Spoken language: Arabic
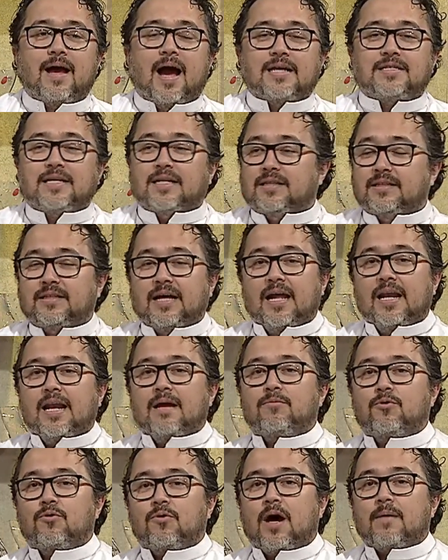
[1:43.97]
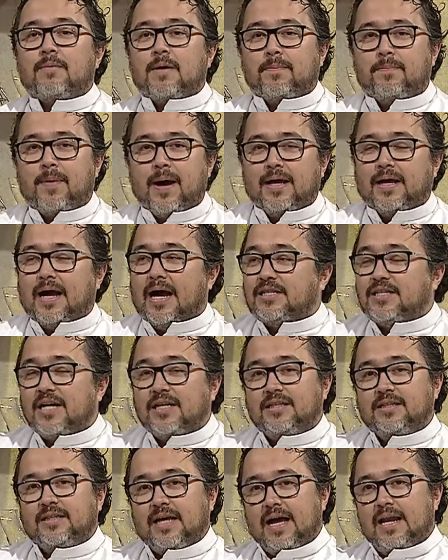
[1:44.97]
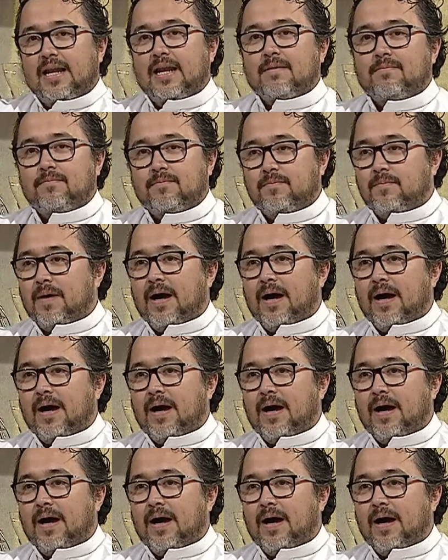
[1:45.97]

عشان تتعلموا خبر بايك عشان تتعلم